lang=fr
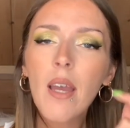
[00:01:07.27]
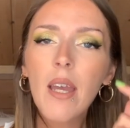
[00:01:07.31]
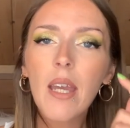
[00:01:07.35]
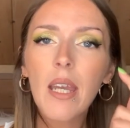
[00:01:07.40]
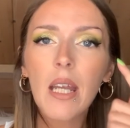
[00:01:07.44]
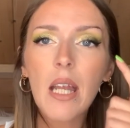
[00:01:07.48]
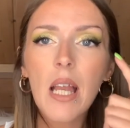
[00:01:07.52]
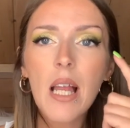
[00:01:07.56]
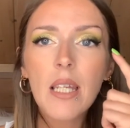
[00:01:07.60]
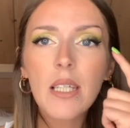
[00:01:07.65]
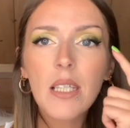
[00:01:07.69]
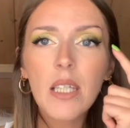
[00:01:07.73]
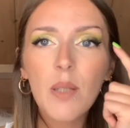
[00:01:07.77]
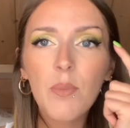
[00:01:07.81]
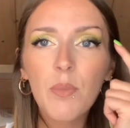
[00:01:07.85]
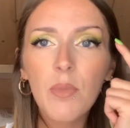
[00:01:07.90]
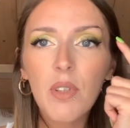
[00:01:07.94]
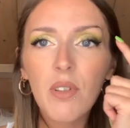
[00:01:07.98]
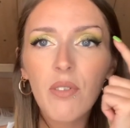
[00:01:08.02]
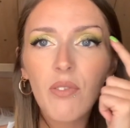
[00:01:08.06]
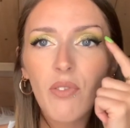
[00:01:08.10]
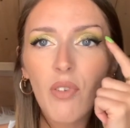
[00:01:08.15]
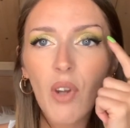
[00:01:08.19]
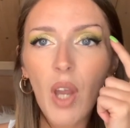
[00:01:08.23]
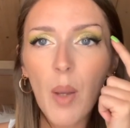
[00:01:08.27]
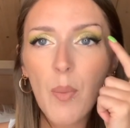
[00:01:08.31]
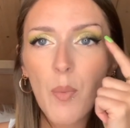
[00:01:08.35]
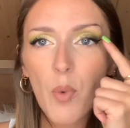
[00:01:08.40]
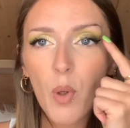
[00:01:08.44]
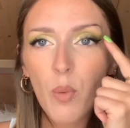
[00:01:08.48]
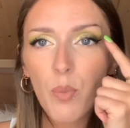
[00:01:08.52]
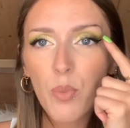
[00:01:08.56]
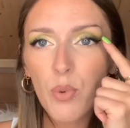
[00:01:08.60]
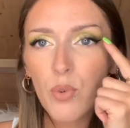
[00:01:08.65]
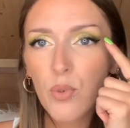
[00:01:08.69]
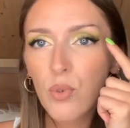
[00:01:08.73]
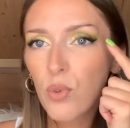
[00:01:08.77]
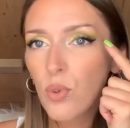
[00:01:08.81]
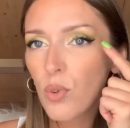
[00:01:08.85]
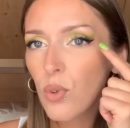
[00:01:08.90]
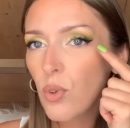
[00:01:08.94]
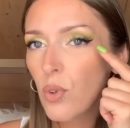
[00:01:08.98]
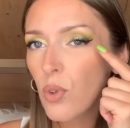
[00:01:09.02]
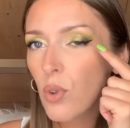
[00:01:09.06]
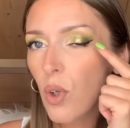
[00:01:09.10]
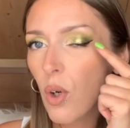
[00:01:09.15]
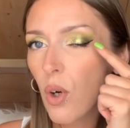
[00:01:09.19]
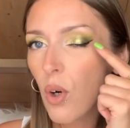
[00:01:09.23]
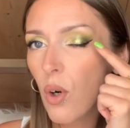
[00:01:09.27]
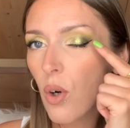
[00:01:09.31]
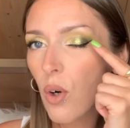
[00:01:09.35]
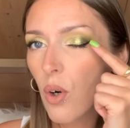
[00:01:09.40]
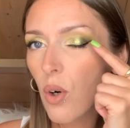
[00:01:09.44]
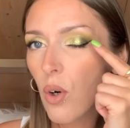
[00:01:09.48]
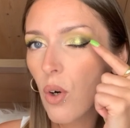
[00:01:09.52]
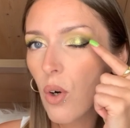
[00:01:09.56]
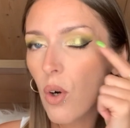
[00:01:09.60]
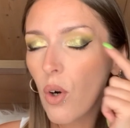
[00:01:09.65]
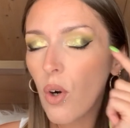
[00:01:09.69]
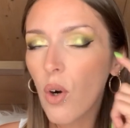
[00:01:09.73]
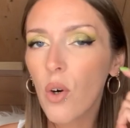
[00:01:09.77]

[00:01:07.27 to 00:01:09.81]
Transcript: Et là, je l'ai mis vraiment plutôt en,